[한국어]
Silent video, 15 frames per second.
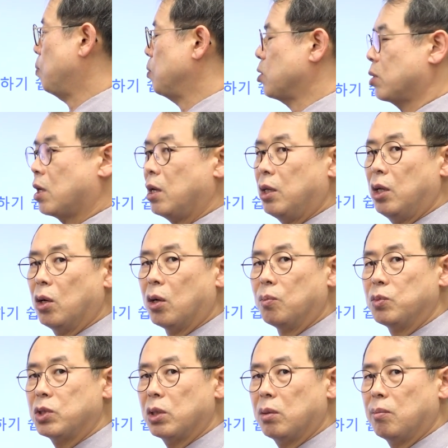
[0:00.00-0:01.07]
스케일이
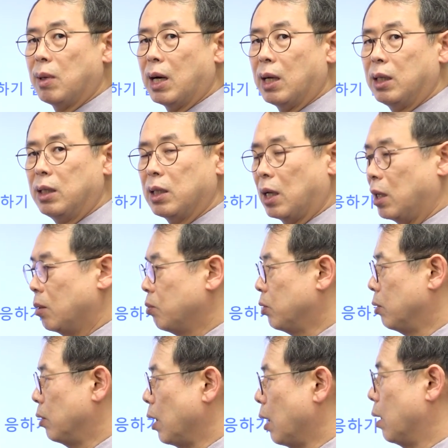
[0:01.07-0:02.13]
엄청 많이
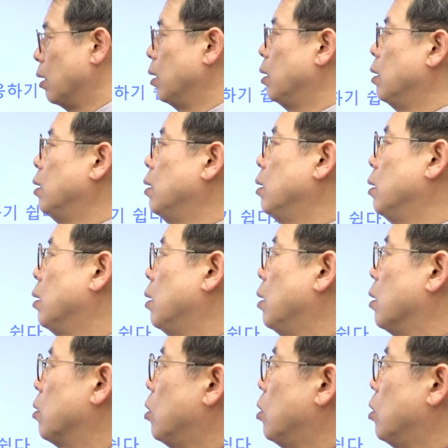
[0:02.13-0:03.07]
달라붙는다. 예,